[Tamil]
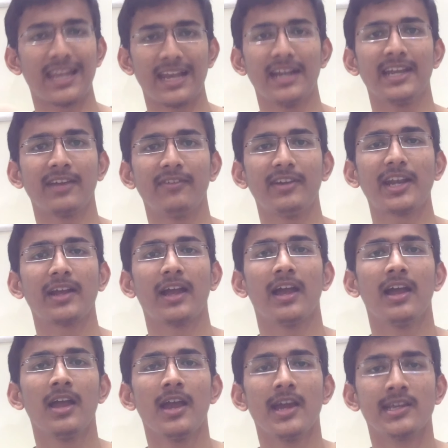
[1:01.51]
இதெல்லாம் நீங்க
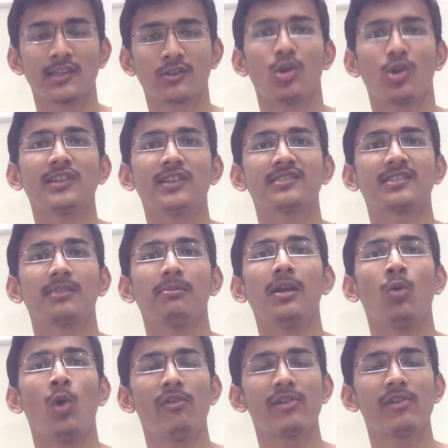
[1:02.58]
விட்டுருங்க இந்த சோலார் சிஸ்டம்ல